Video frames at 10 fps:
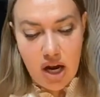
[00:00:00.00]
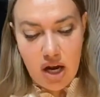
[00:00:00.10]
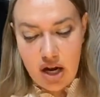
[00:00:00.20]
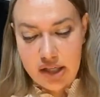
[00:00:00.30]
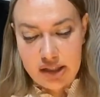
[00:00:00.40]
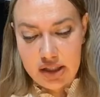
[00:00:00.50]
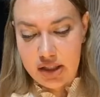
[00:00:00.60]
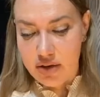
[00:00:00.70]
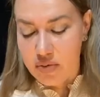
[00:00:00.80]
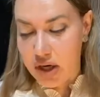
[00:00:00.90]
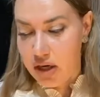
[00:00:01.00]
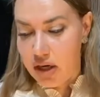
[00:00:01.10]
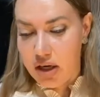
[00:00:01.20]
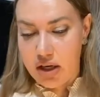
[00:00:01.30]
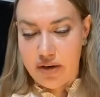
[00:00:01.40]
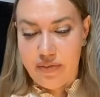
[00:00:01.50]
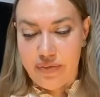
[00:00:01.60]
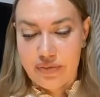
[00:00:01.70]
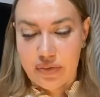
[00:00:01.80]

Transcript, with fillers: а затем... Эм,